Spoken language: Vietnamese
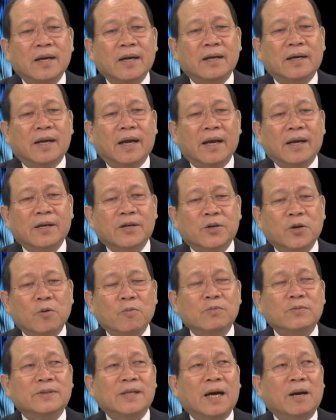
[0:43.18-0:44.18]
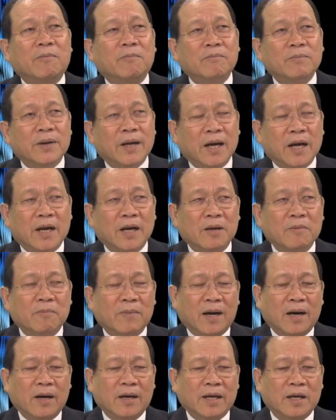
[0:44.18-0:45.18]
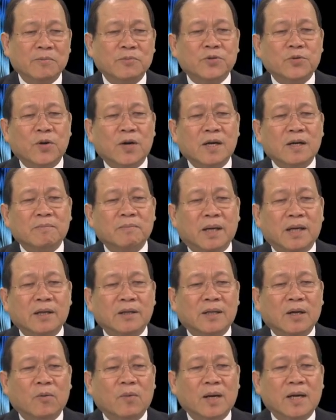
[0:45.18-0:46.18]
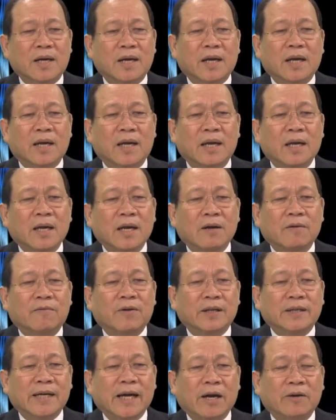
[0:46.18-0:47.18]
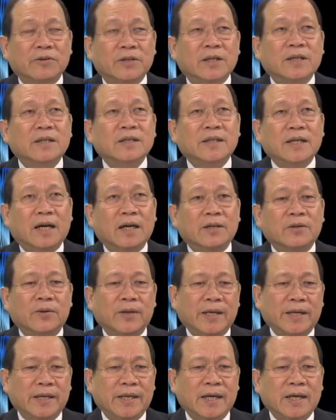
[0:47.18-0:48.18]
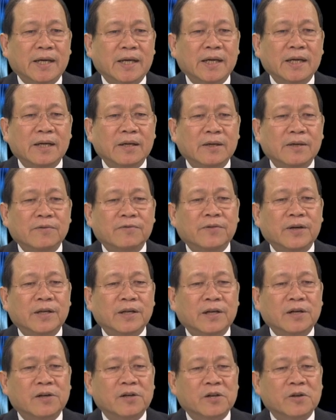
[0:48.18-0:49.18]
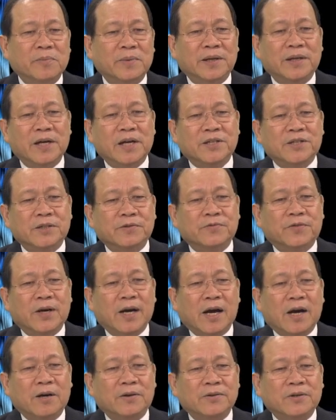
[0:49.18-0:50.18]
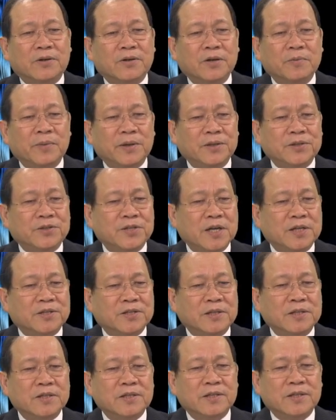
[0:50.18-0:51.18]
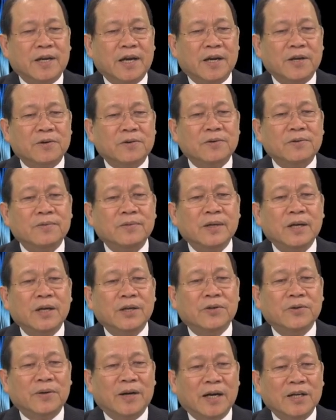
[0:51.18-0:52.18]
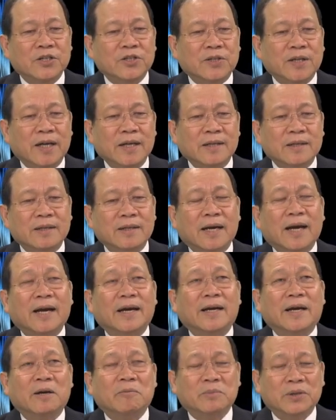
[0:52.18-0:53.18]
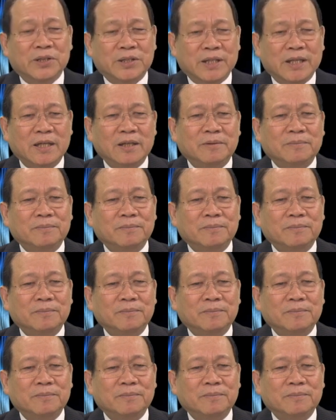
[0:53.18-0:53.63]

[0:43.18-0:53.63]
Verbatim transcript: cái trung tâm để mà kiểm soát bệnh tại Hoa Kỳ và theo những hướng dẫn của y giới về những recommendation for outdoor immunization scale United States 2019